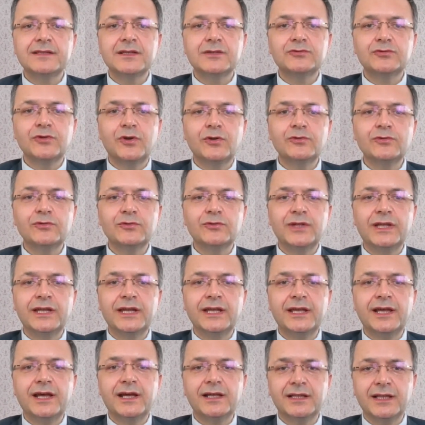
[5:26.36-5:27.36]
Aslında son
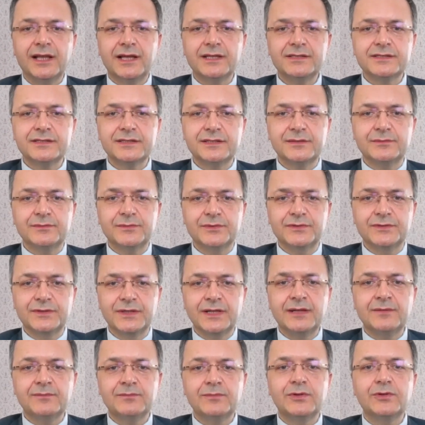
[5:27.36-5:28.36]
günlere
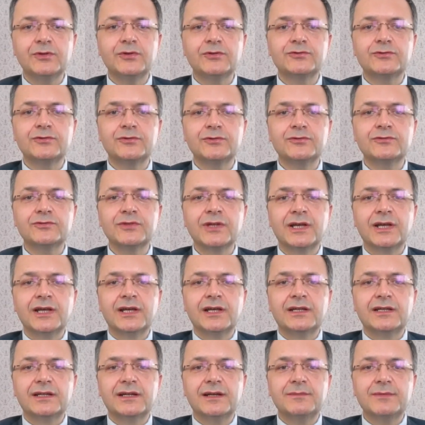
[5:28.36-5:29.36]
yaklaştığımızda biliyorsunuz
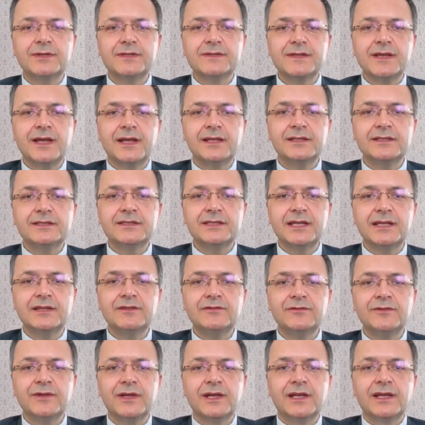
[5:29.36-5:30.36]
Ramazan-ı
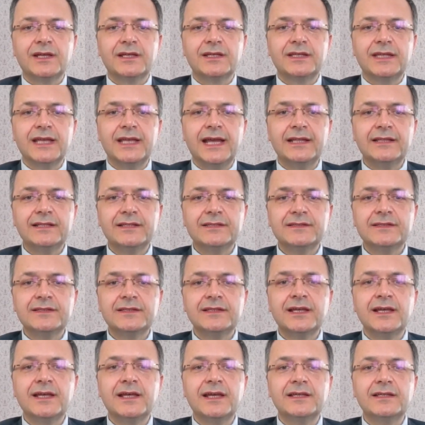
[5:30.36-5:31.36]
Şerif
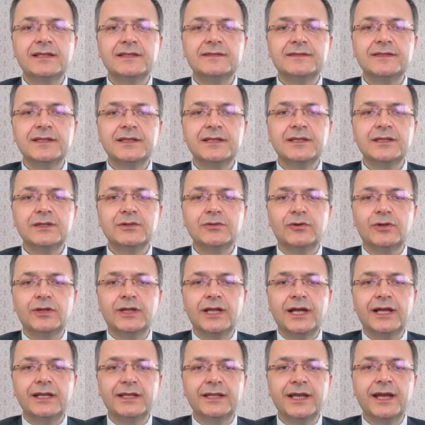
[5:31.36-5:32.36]
kendisi de zikir
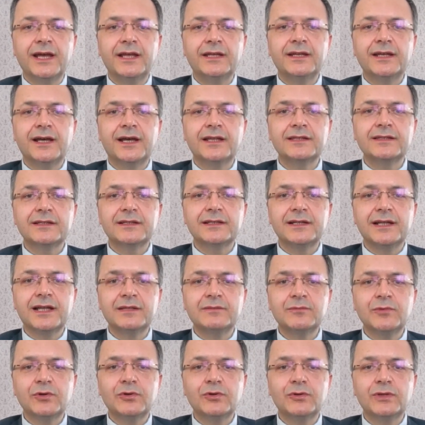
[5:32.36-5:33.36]
olan yani
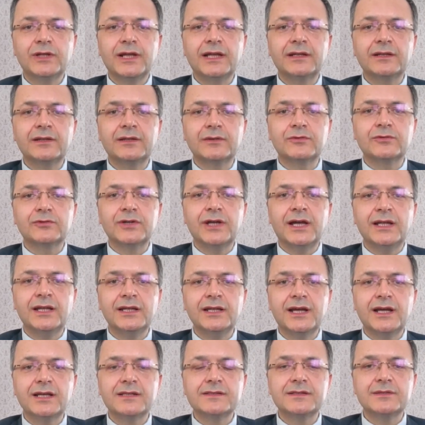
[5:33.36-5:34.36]
hatırlatma olan
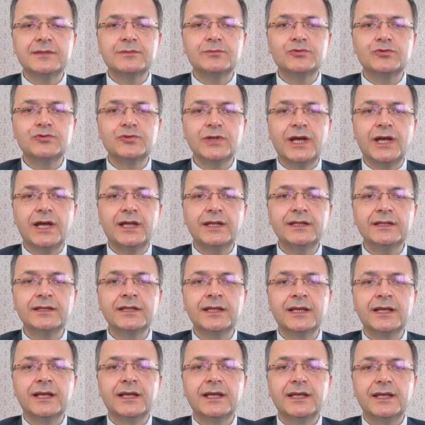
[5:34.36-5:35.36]
Kur'an-ı
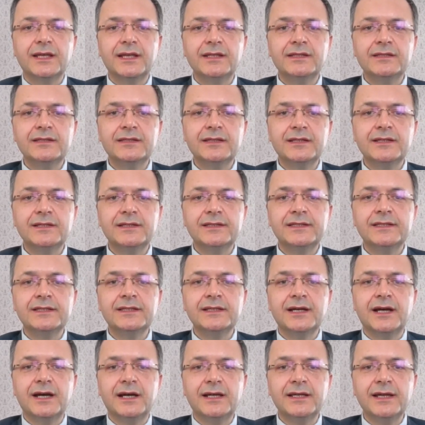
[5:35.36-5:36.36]
Azimüşşan'ın
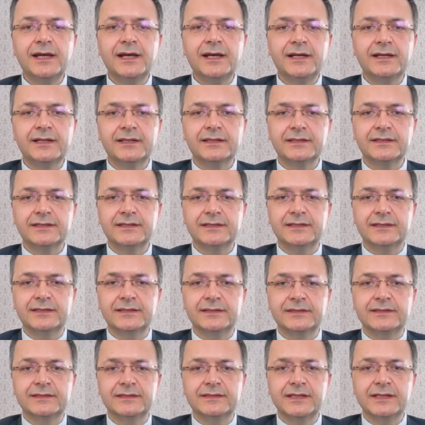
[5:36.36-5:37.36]
indirildiği aya
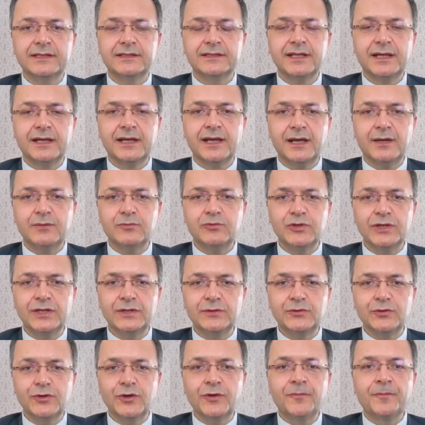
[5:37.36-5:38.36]
e, tekabül
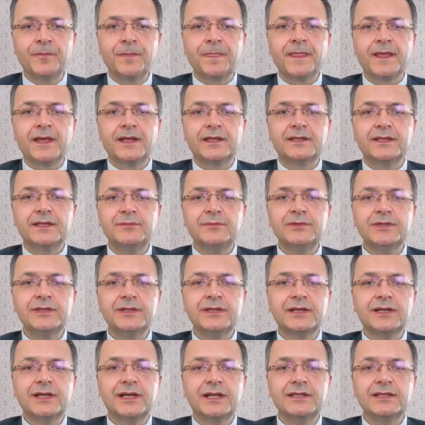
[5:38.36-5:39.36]
ediyor.
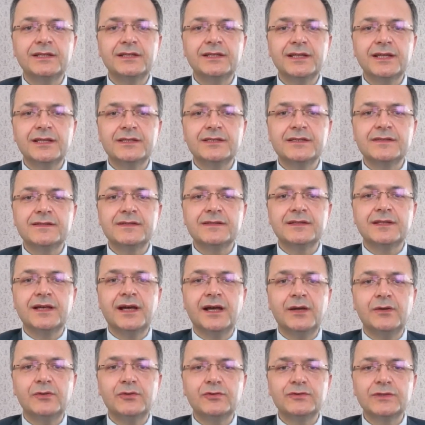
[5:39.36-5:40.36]
Tabii Kadir Gecesi
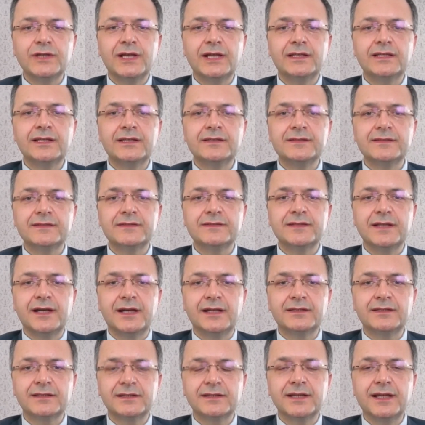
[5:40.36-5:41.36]
daha özelde siz
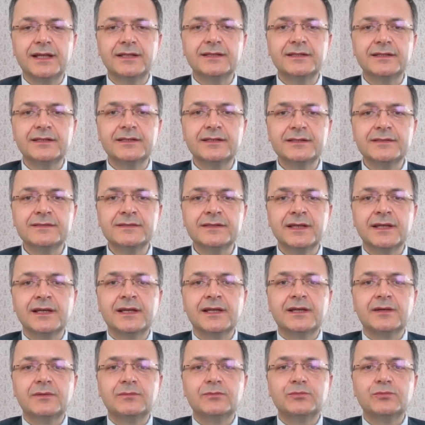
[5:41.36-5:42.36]
de hatırlattınız.
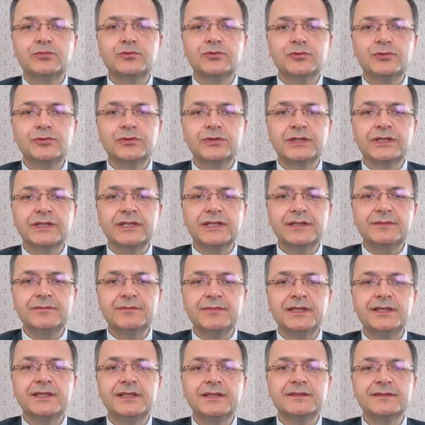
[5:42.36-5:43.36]
Bu
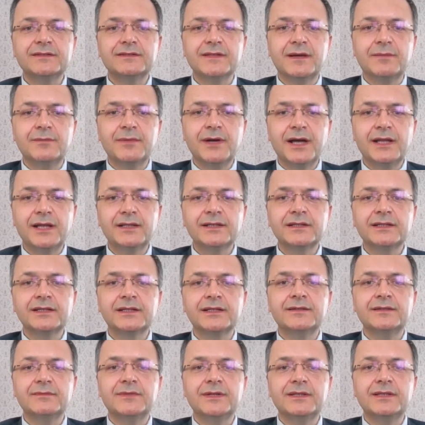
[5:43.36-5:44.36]
kıymetin, zamanın
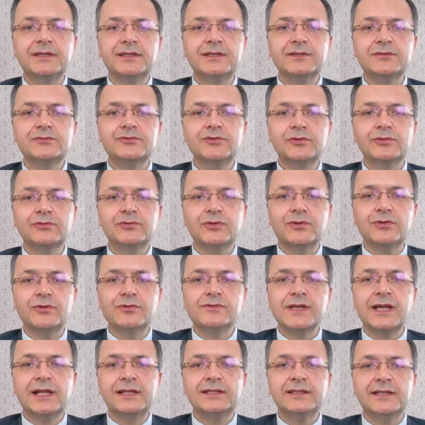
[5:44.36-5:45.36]
kıymetinin çok da
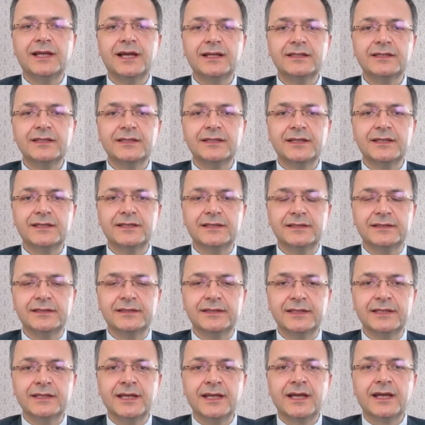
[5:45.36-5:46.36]
özel takdir
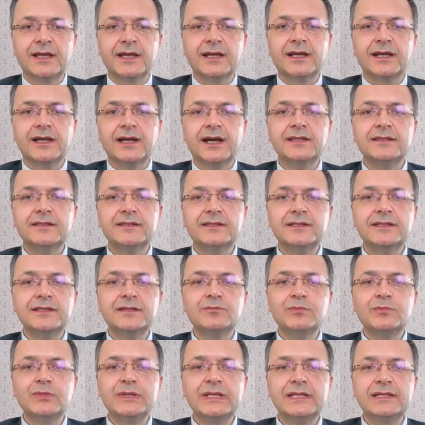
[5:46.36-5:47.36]
edildiği,
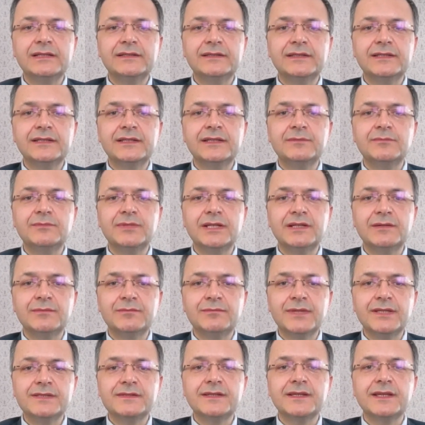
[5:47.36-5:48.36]
kadrinin bilindiği,
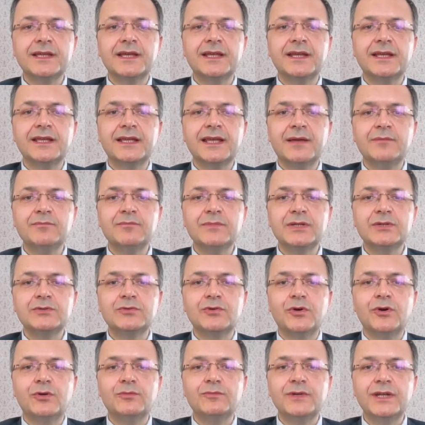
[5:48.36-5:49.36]
bilinmesi gereken
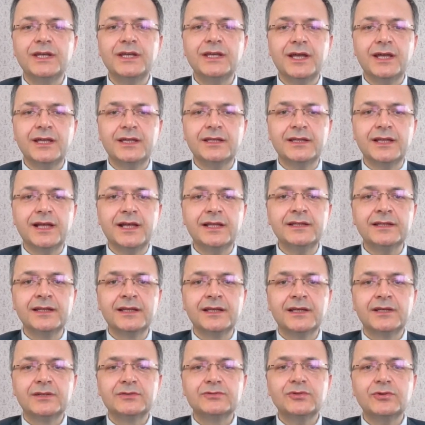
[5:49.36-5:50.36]
bir ömre
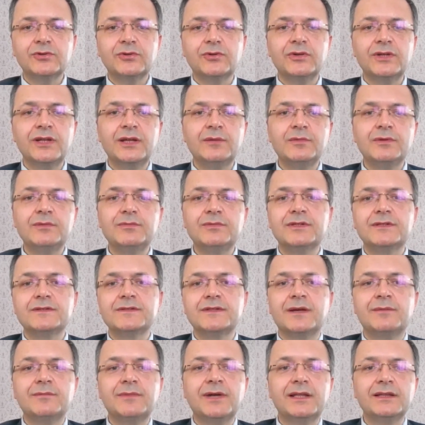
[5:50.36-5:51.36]
yayılan çok önemli bir
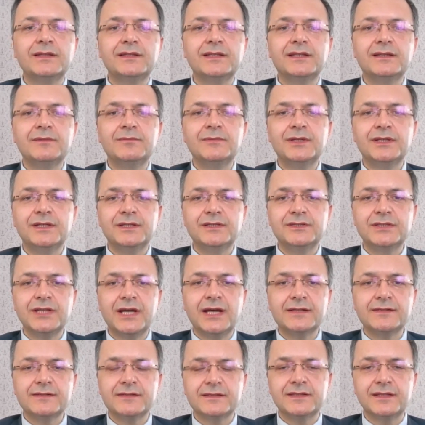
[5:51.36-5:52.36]
zaman dilimini
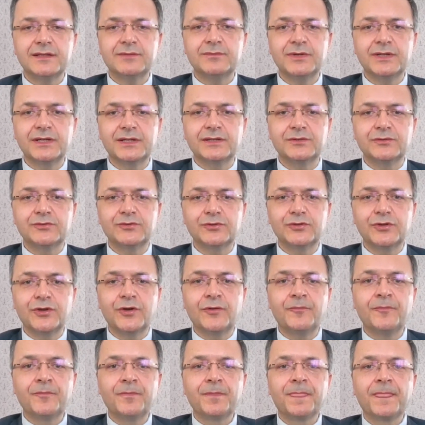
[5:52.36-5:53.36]
içerisinde
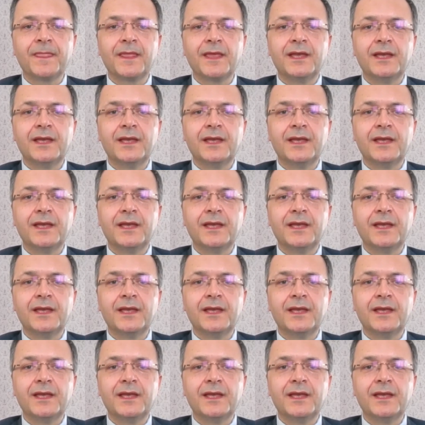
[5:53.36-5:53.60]
barındırıyor.